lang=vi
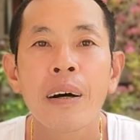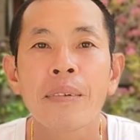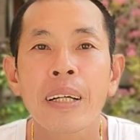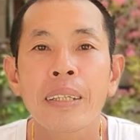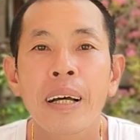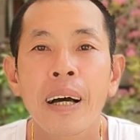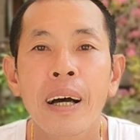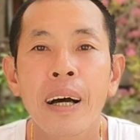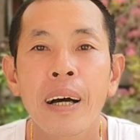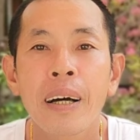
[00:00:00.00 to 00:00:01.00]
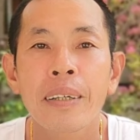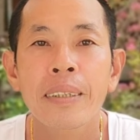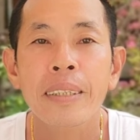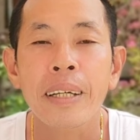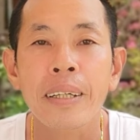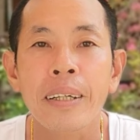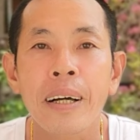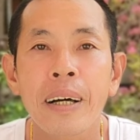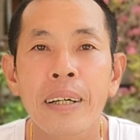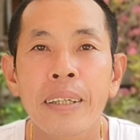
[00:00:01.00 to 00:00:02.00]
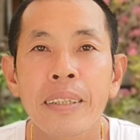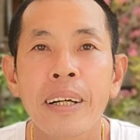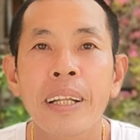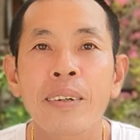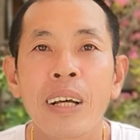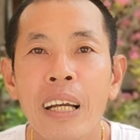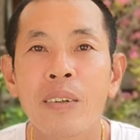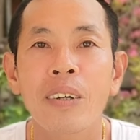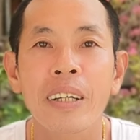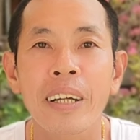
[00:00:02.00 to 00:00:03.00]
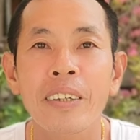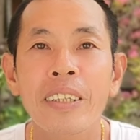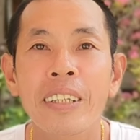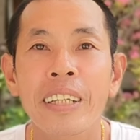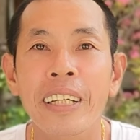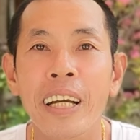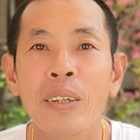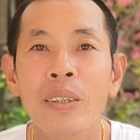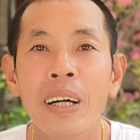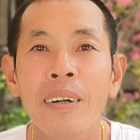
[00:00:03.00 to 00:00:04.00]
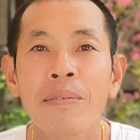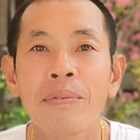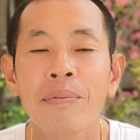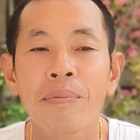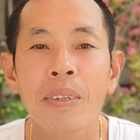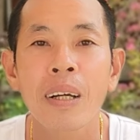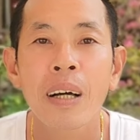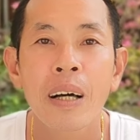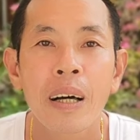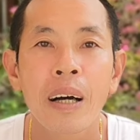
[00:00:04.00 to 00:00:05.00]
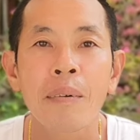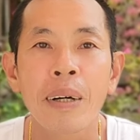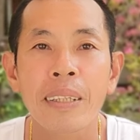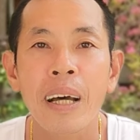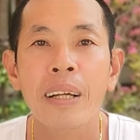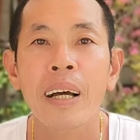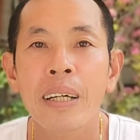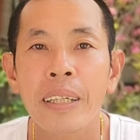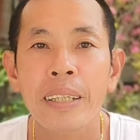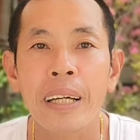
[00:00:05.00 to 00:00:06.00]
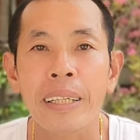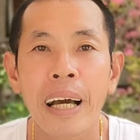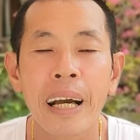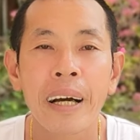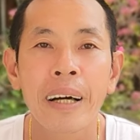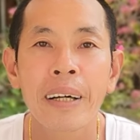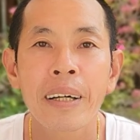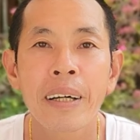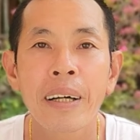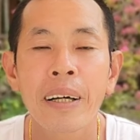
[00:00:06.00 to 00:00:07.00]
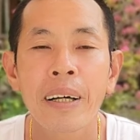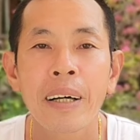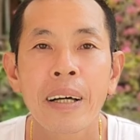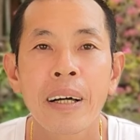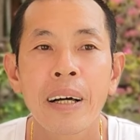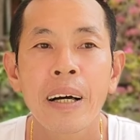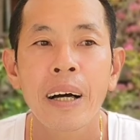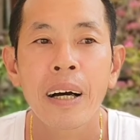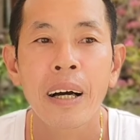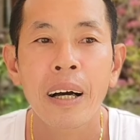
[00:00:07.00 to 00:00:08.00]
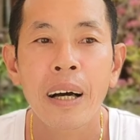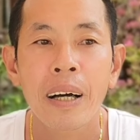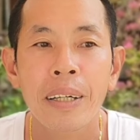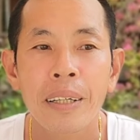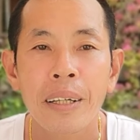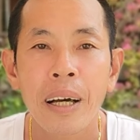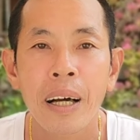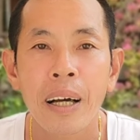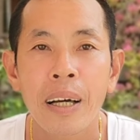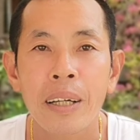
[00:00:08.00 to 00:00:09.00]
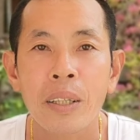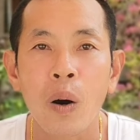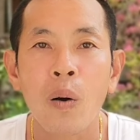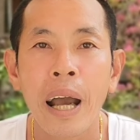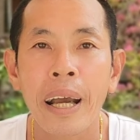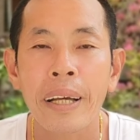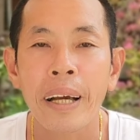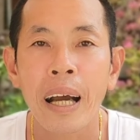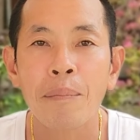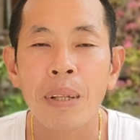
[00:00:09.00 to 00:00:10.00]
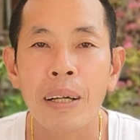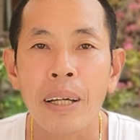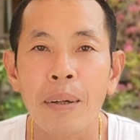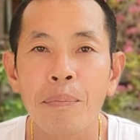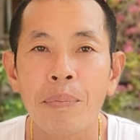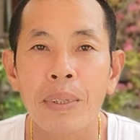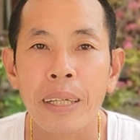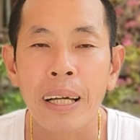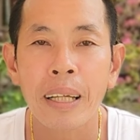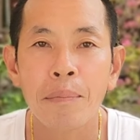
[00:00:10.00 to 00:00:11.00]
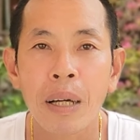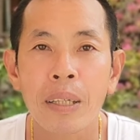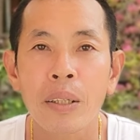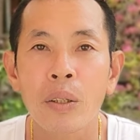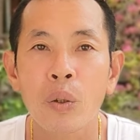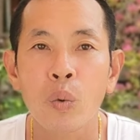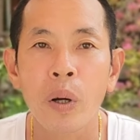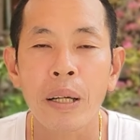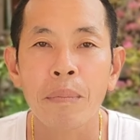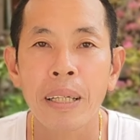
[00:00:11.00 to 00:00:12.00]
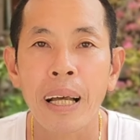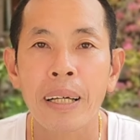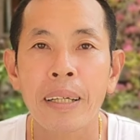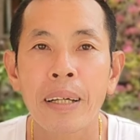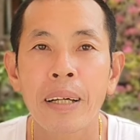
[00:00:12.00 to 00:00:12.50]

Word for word: đến uh, từ uh, giới thiệu tên luôn rồi nói địa chỉ luôn được không dạ yeah, ok mình tên là lương thành văn à, dạ. à, tổ 2 ấp tân hiệp xã tân bình huyện bình tân